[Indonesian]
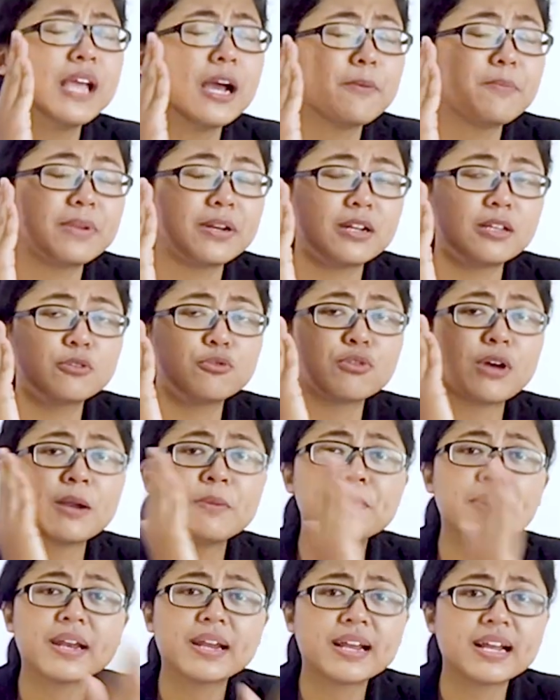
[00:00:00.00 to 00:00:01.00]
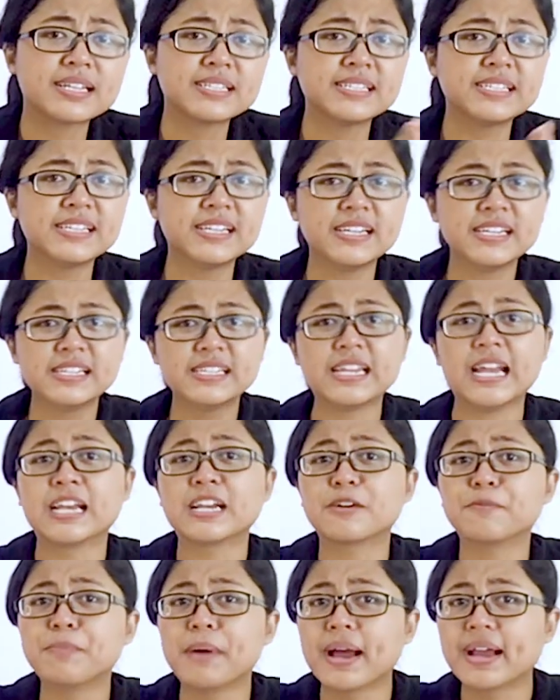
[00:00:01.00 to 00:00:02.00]
yang menentukan mereka sendiri dan
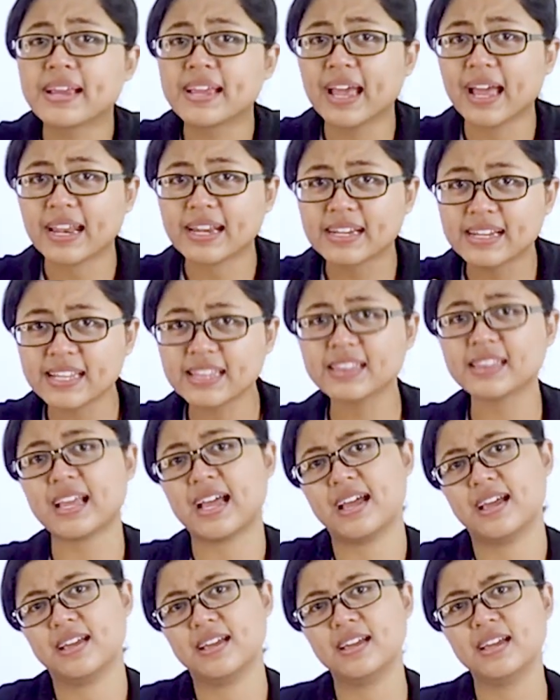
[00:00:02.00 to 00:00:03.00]
kebahagiaan kita